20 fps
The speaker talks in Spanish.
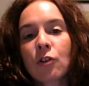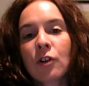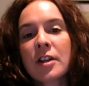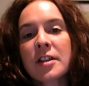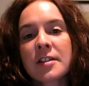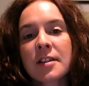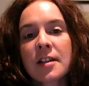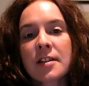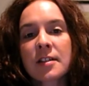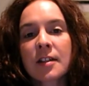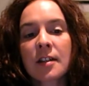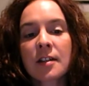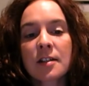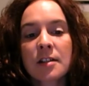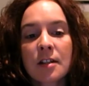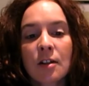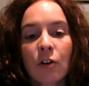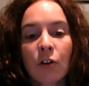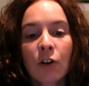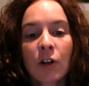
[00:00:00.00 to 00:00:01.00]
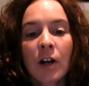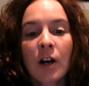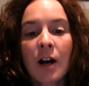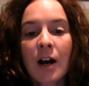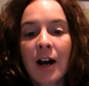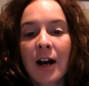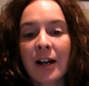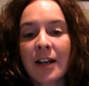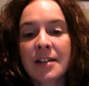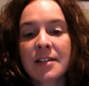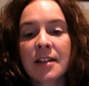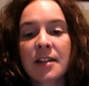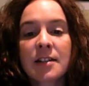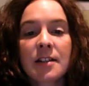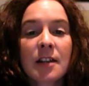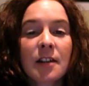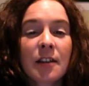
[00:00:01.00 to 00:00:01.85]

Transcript: con esta extensión a las que es